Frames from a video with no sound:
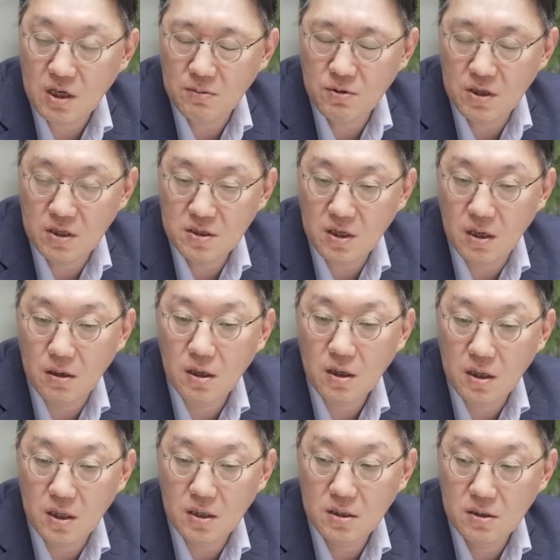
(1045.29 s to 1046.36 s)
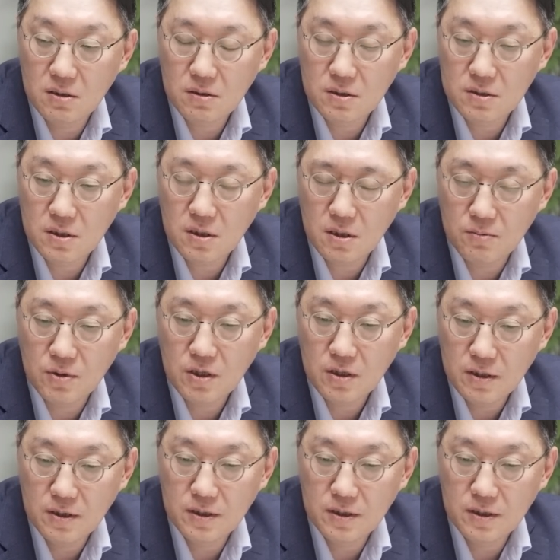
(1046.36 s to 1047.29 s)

답이 되지 않을까 이렇게 생각합니다. 어.